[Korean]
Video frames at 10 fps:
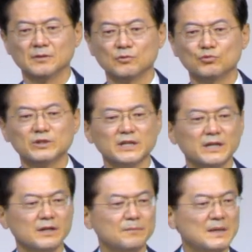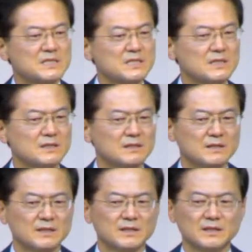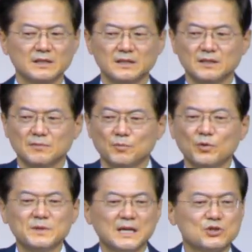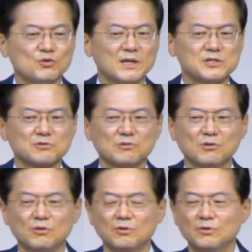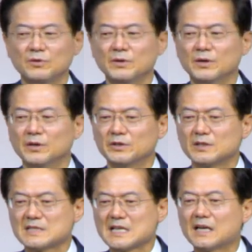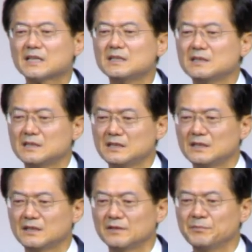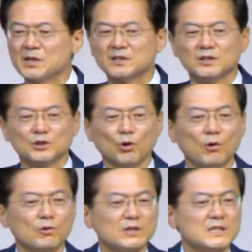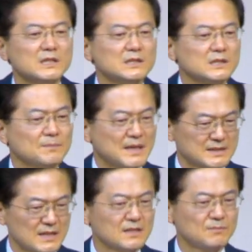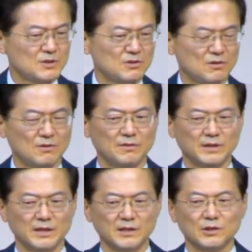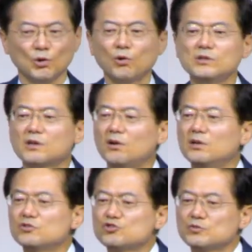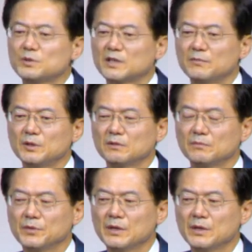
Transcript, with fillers: 우리의 마치 몸이 안 좋아지고 어떤 장기들이 그런 독기들이 막 생기면요. 예, 독을 걸러주지 못하면